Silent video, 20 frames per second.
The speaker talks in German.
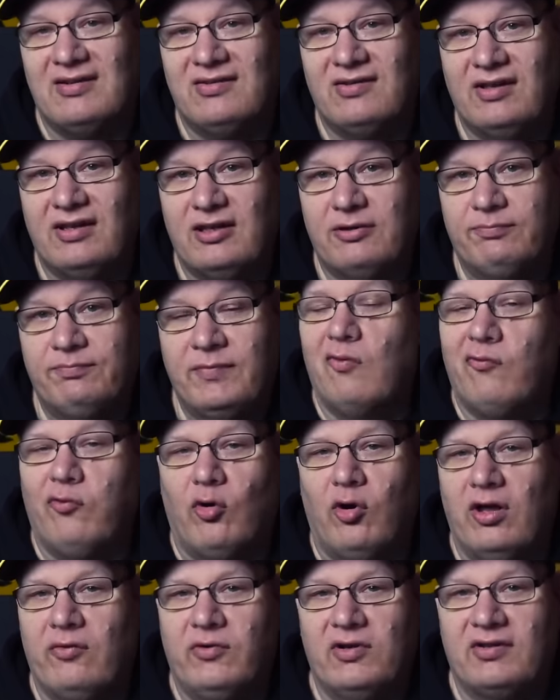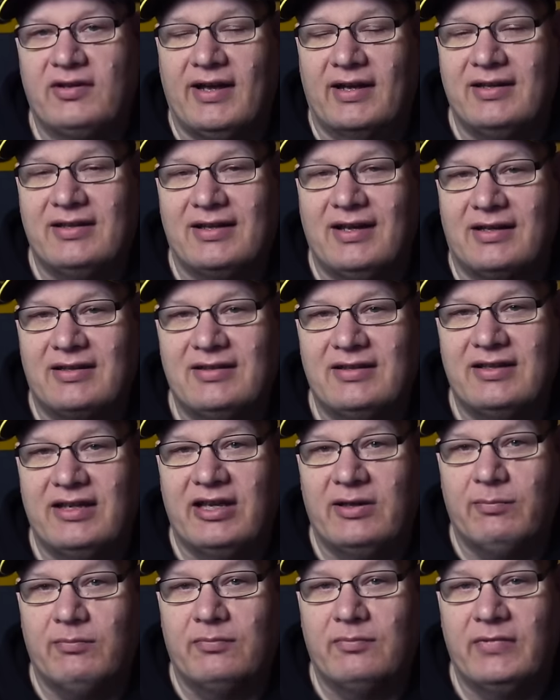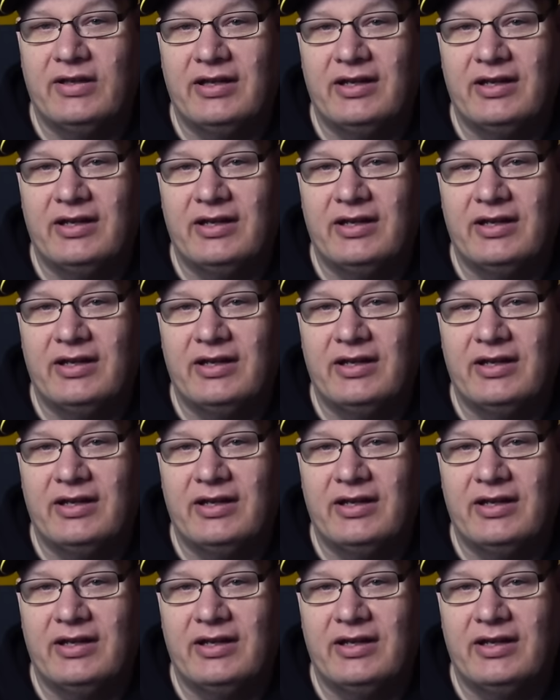SC, vorher wird es keine Karten geben,